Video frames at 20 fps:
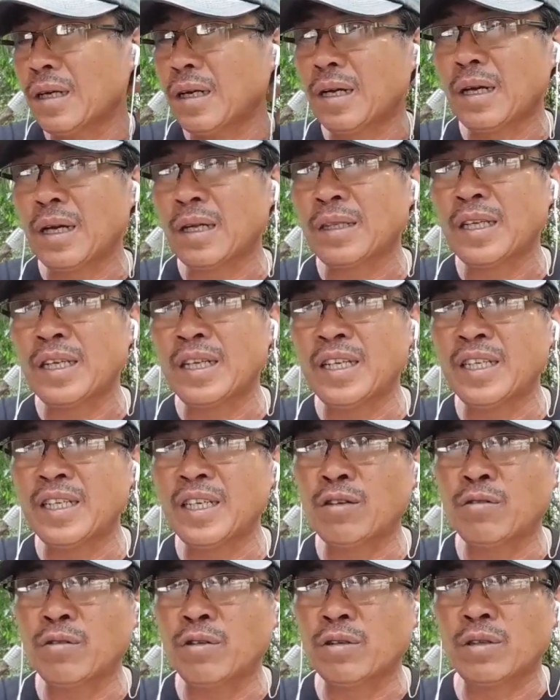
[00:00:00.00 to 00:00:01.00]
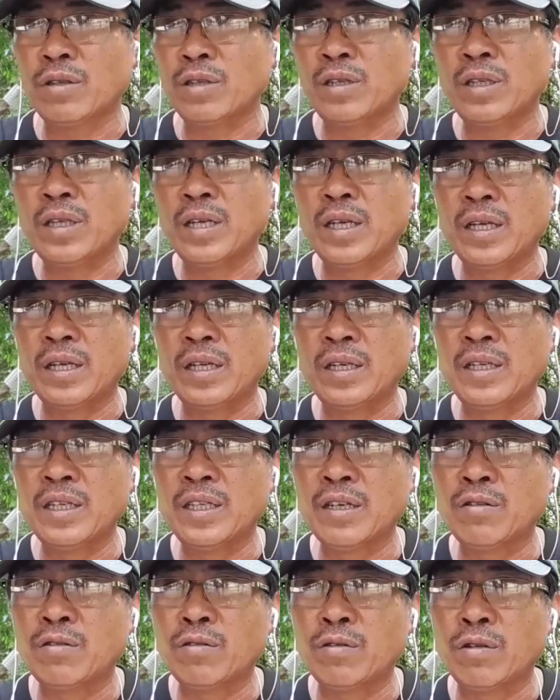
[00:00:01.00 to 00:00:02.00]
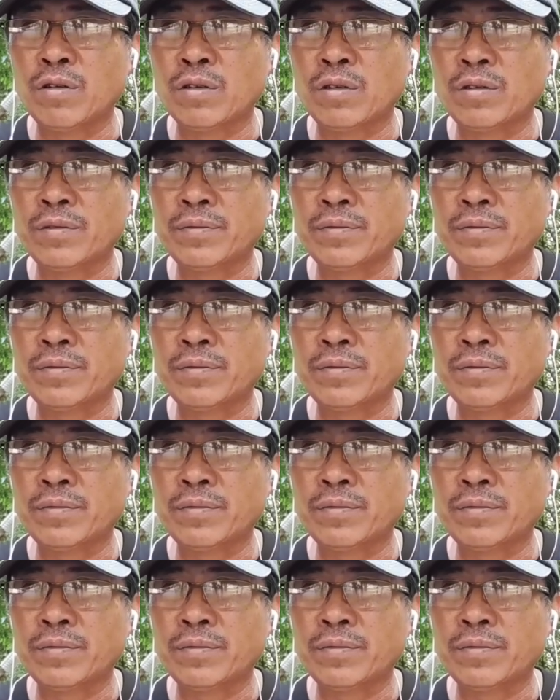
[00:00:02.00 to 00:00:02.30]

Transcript: At hindi siya kulot, hindi, hindi siya kukulot.